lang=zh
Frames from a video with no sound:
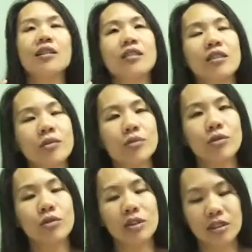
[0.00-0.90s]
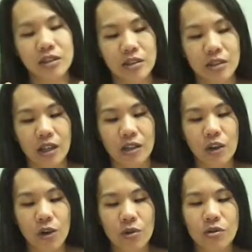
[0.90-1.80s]
这不过是神
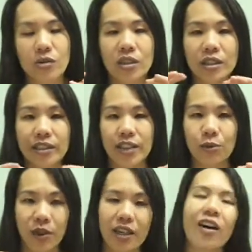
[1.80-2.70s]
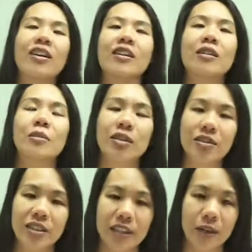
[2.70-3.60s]
工作的些微。”哈，赫赫本
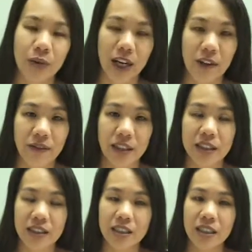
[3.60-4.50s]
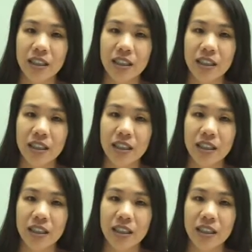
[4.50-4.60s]
用“些微”来翻译，